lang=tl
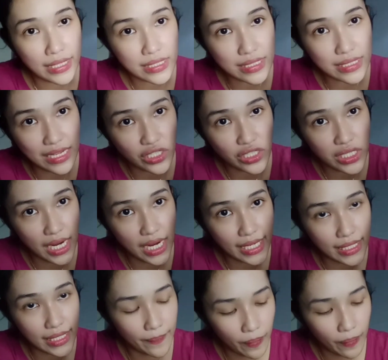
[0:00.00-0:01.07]
Sunshine.
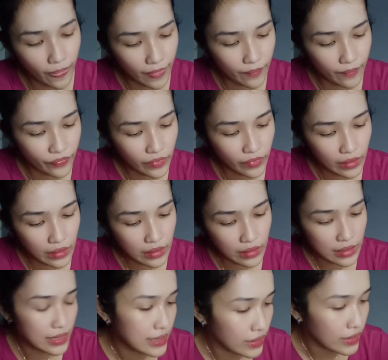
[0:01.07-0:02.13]

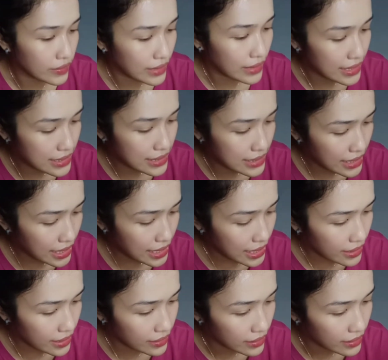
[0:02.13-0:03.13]
So, let's see